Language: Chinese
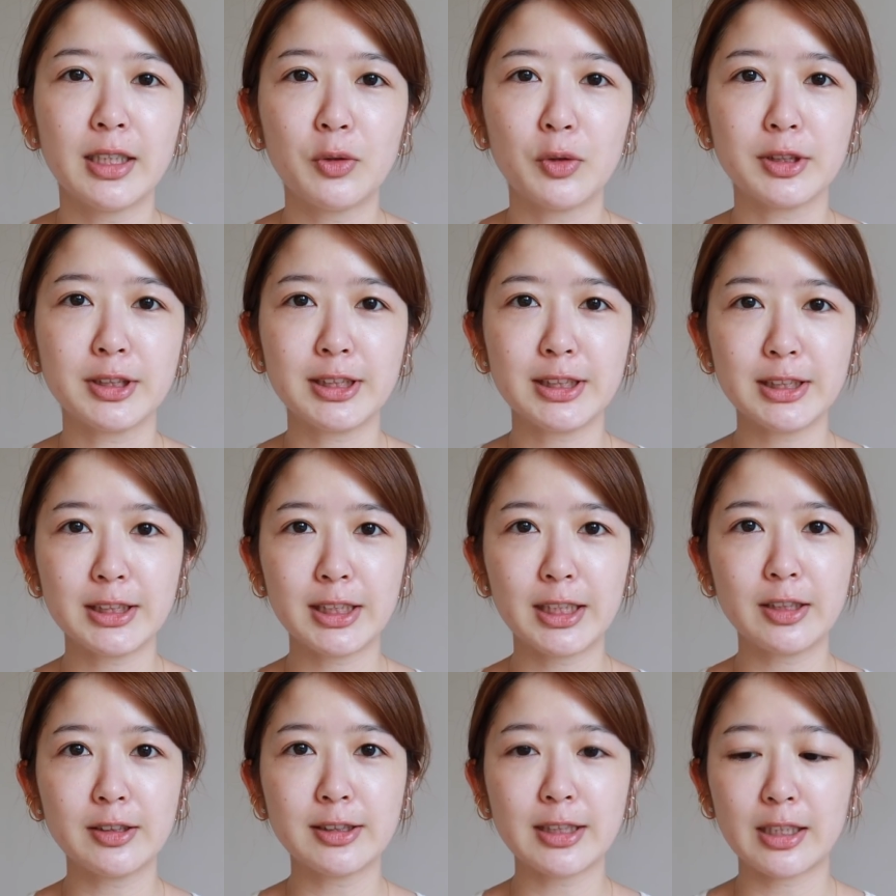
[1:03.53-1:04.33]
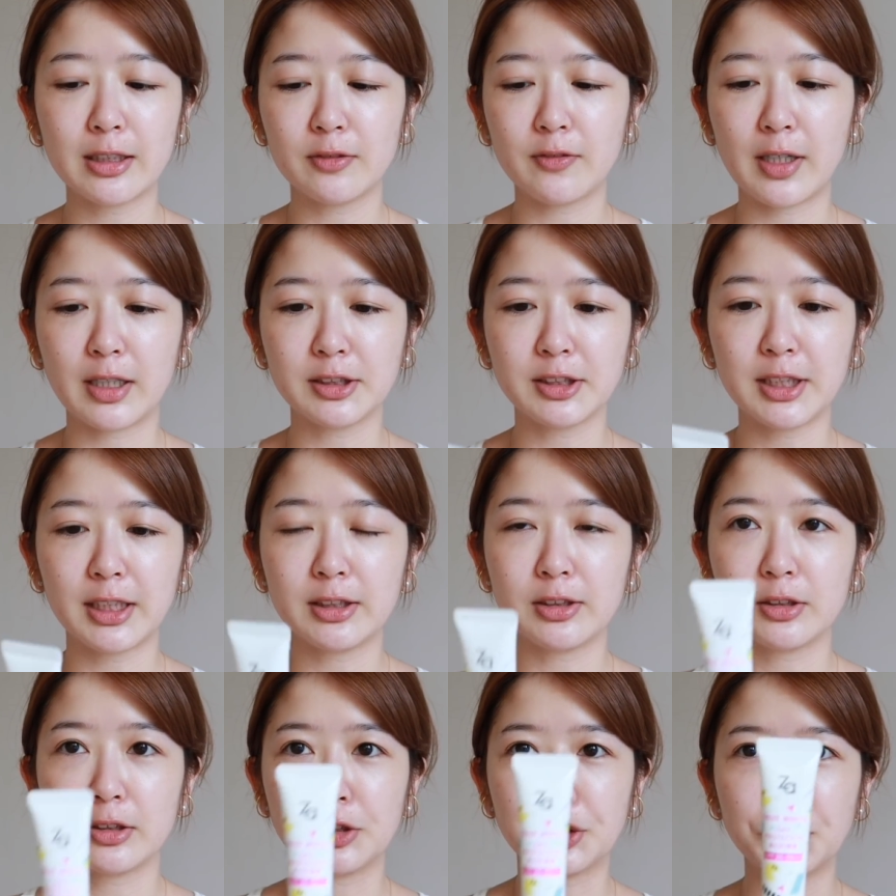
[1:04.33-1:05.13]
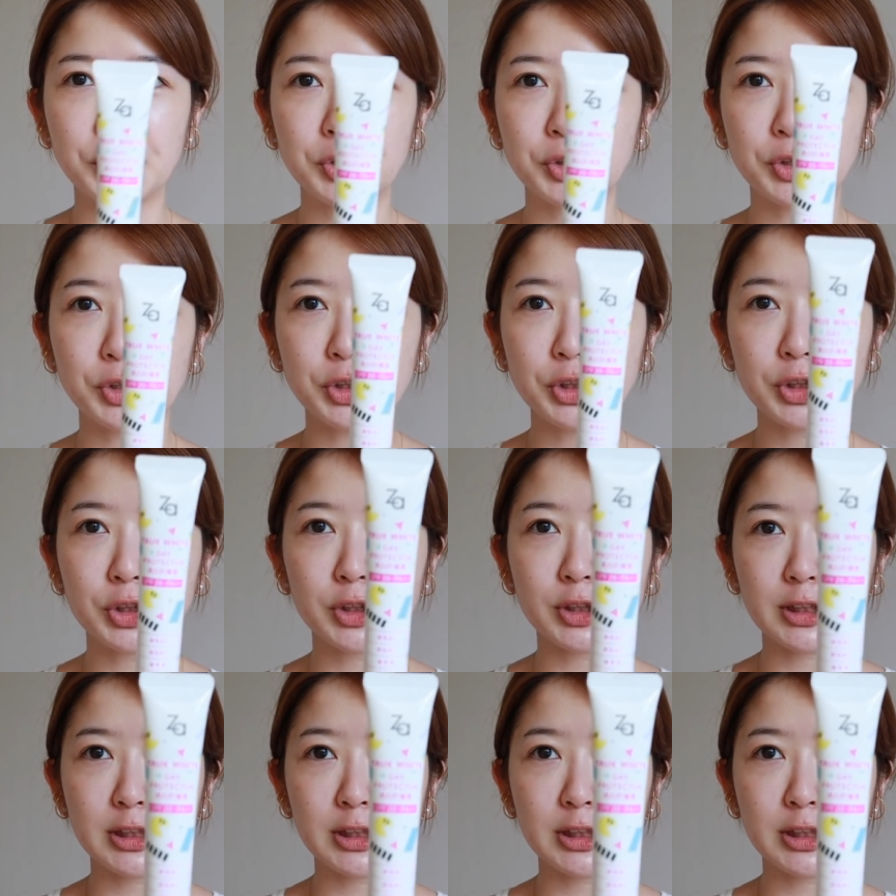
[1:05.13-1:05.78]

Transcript: 那我今天要擦的防晒呢，是这